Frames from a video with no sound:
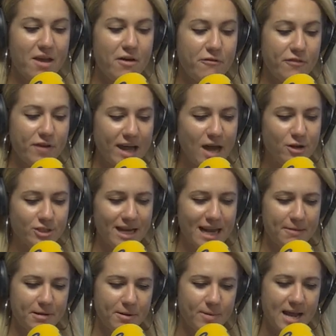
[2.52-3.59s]
Fijaos en la
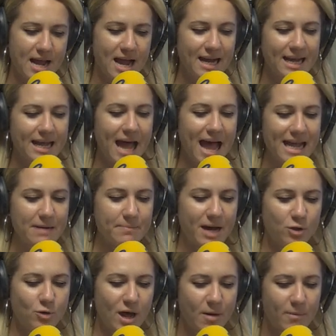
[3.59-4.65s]
Biblia. Caín mató
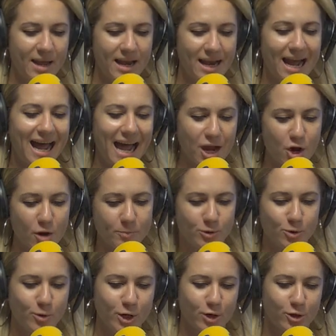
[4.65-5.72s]
a Abel, Jacob tuvo
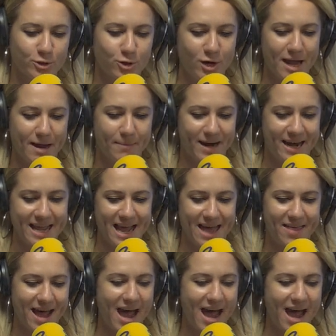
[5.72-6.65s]
hijos con la criada,